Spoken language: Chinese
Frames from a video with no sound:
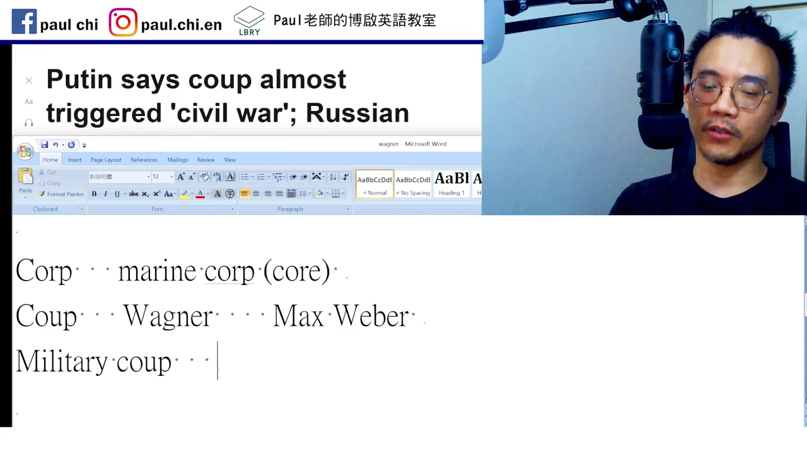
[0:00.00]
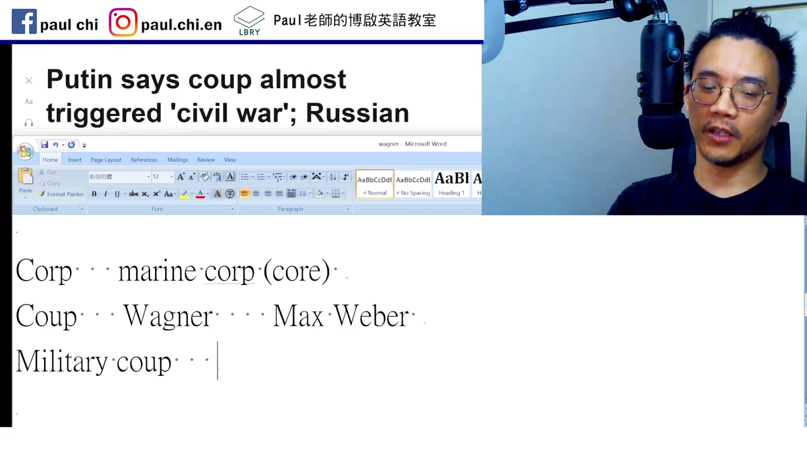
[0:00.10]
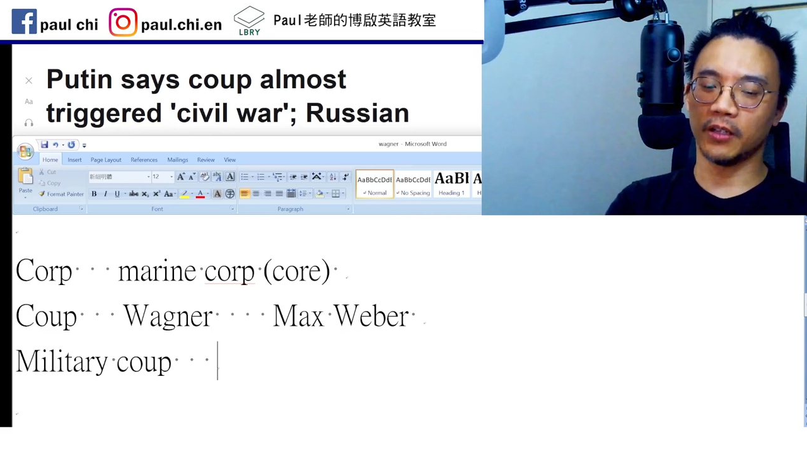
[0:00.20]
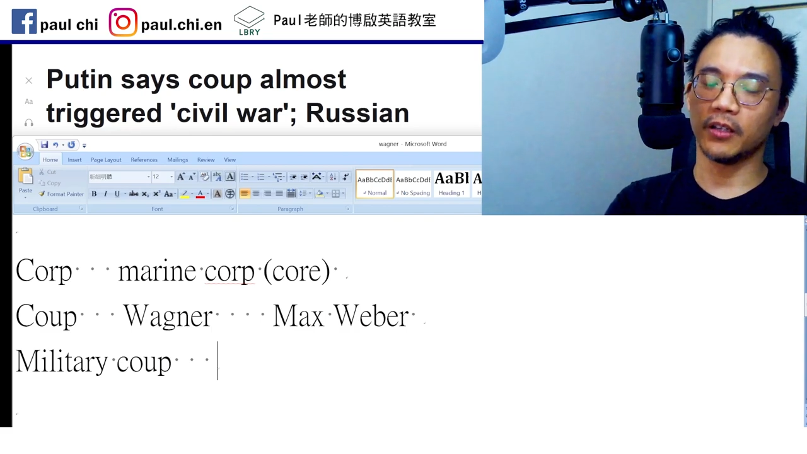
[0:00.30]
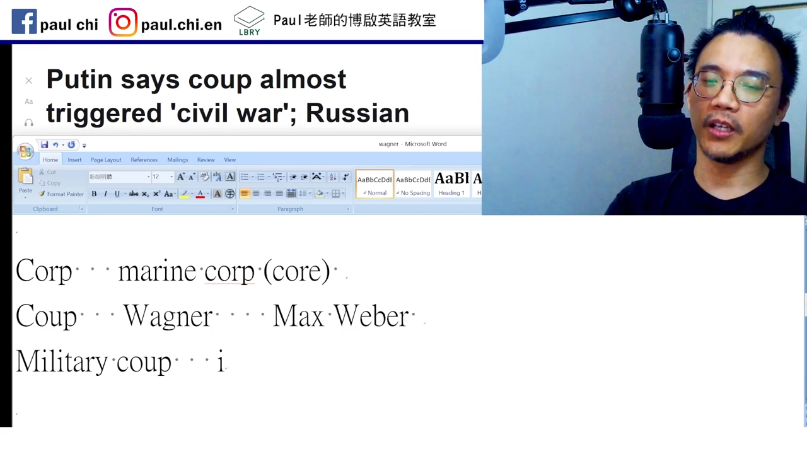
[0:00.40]
那
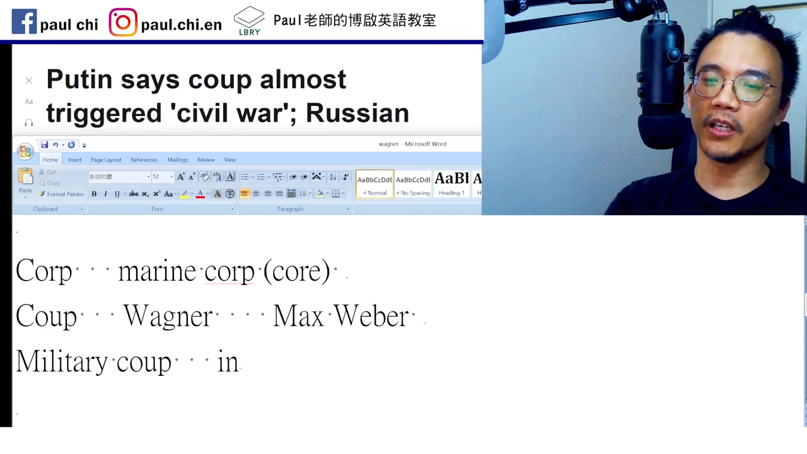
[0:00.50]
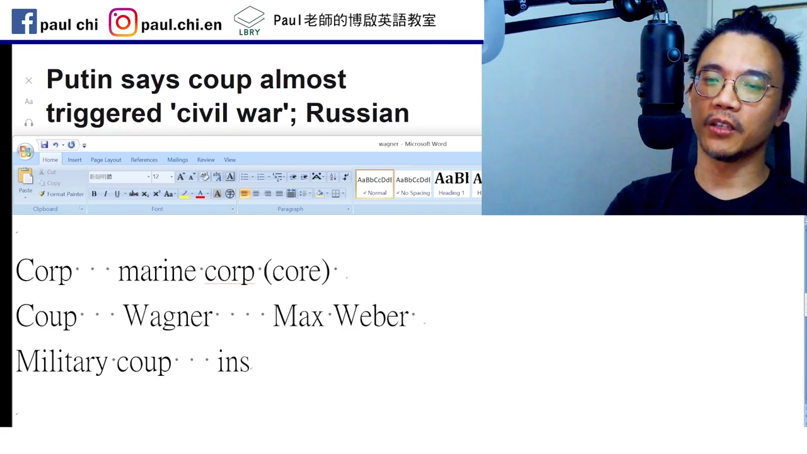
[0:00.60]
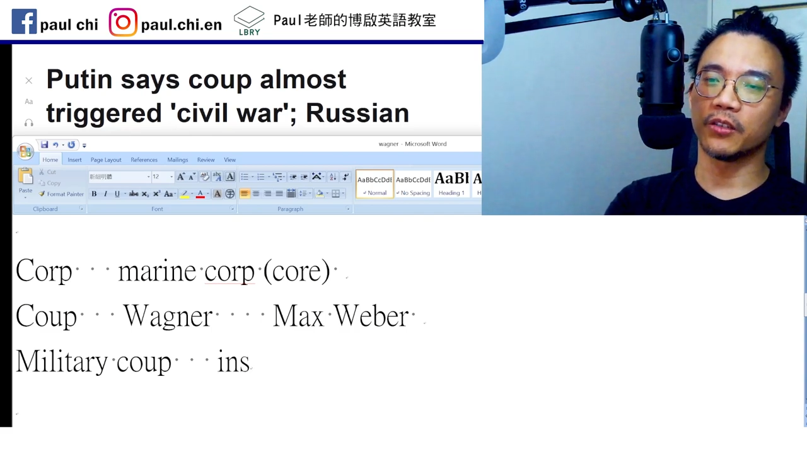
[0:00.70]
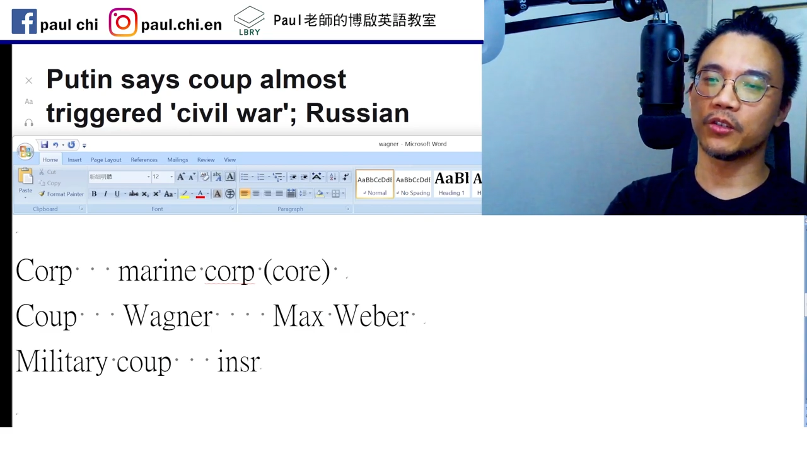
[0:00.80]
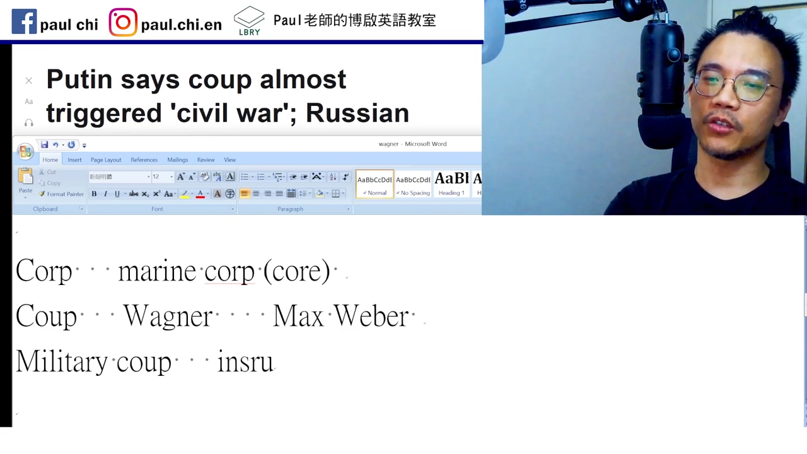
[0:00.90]
i
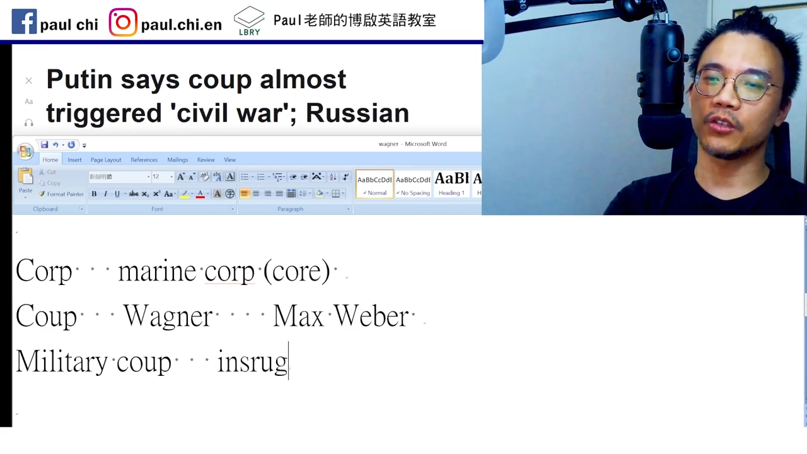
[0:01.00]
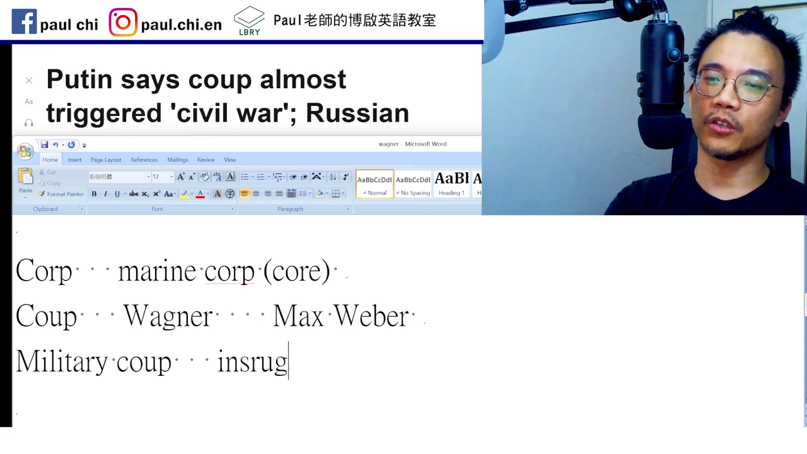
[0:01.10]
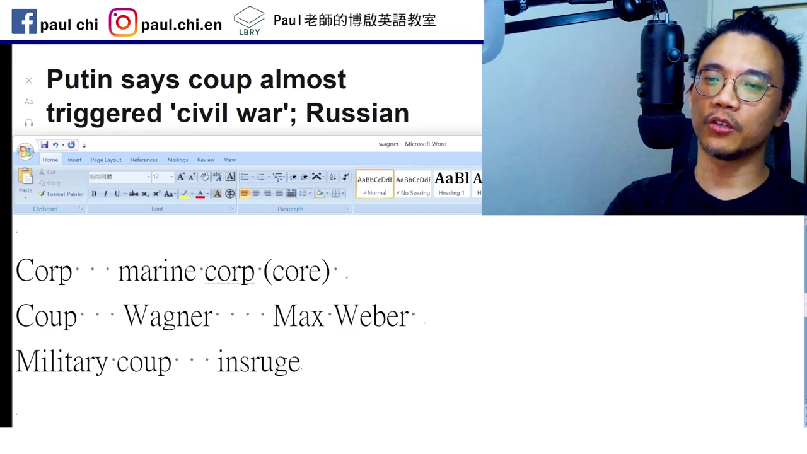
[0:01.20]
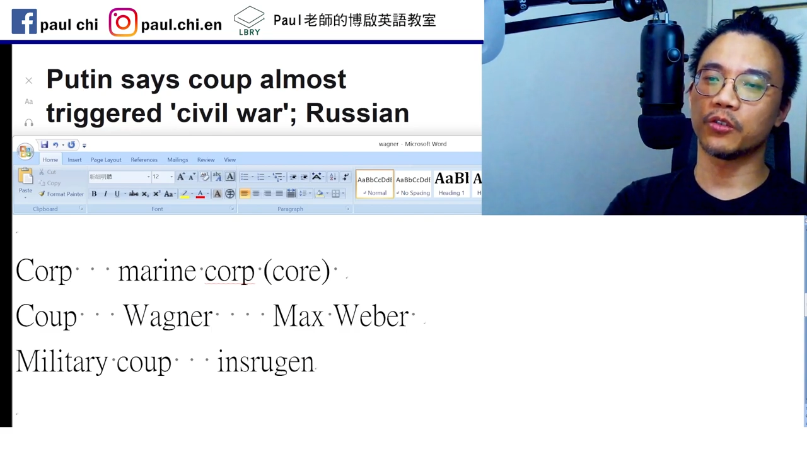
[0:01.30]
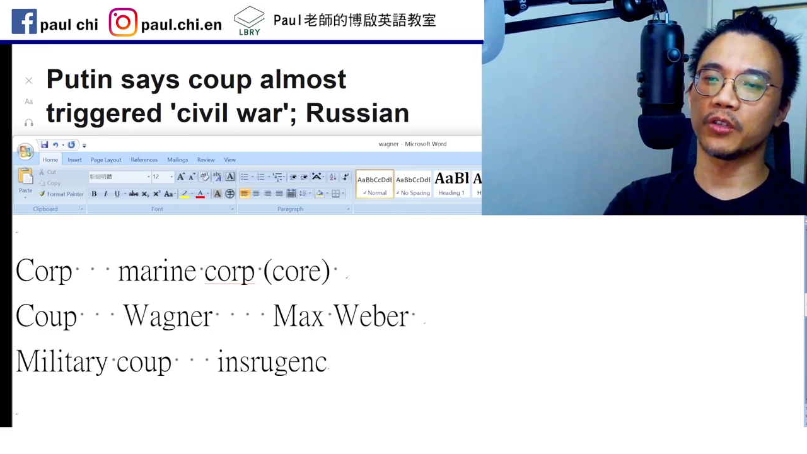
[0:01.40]
n s u
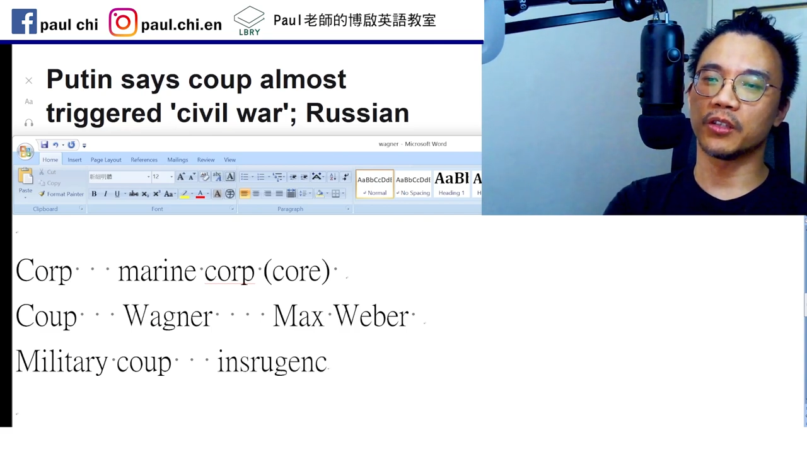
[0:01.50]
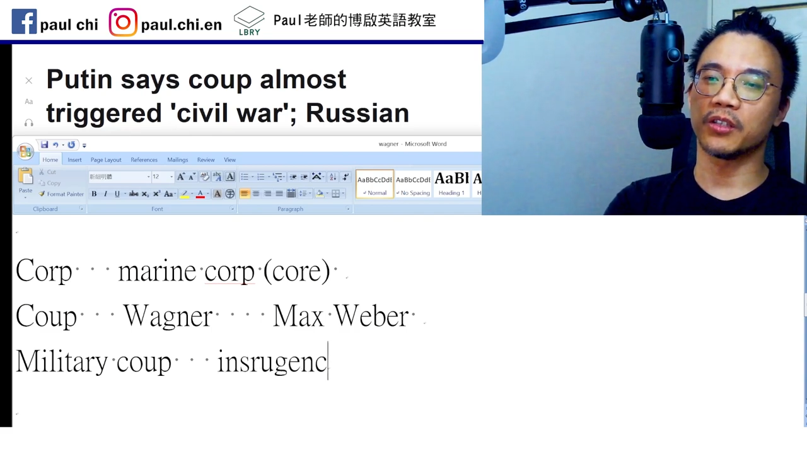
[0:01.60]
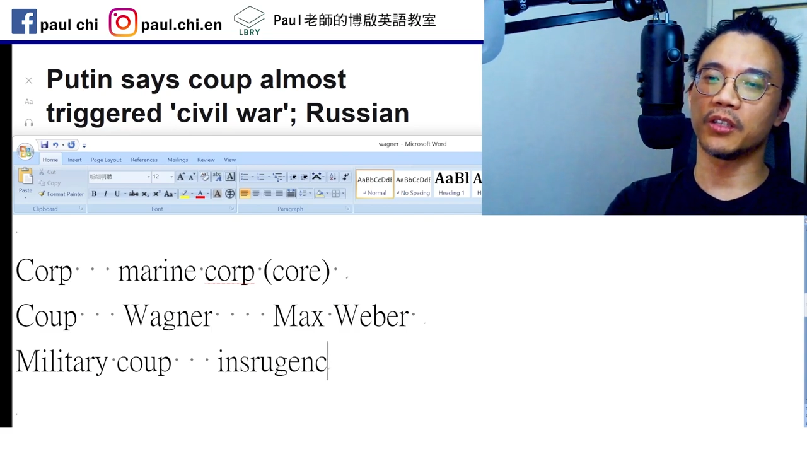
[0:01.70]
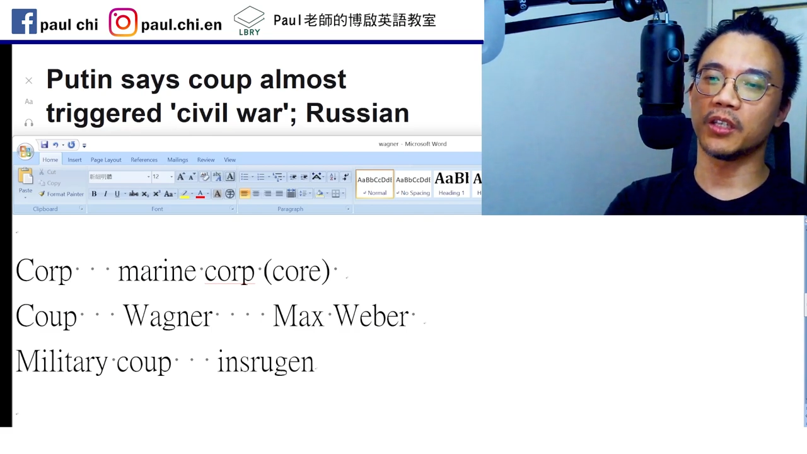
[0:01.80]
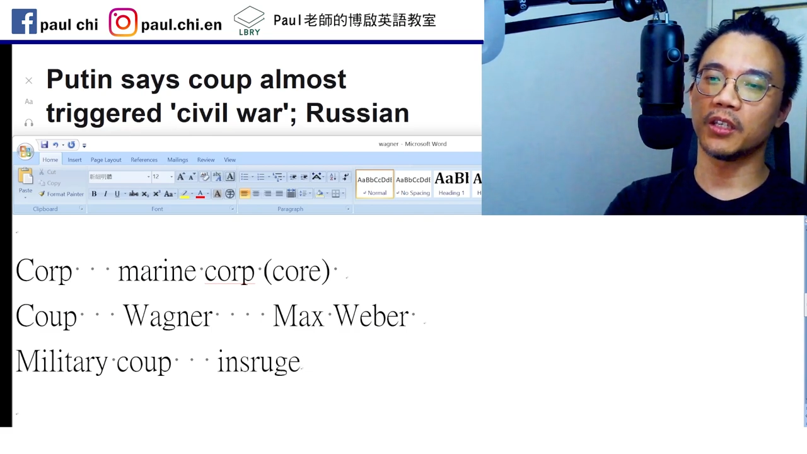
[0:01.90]
r g e n
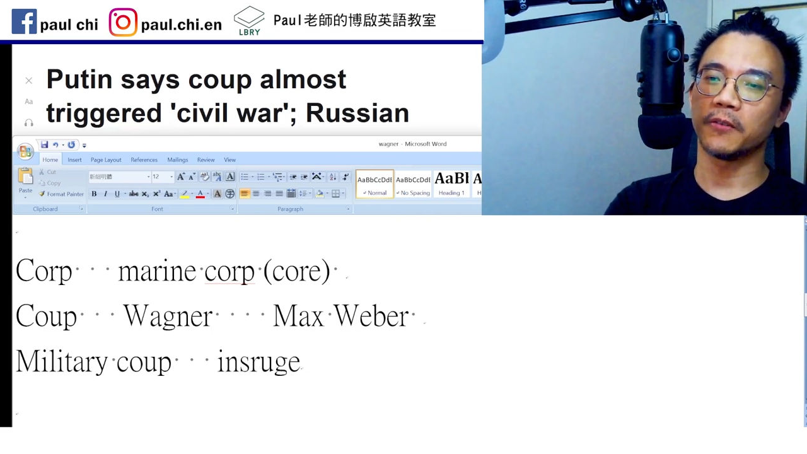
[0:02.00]
c y